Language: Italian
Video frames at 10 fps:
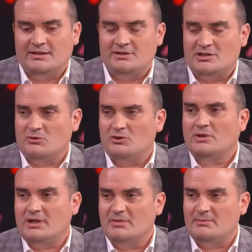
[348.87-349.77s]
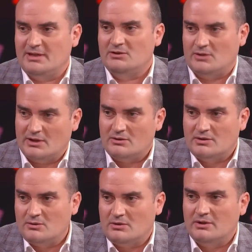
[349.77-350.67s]
eh, diciamo, di un cambiamento
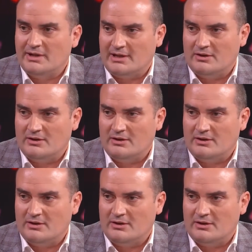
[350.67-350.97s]
ecco, di quello che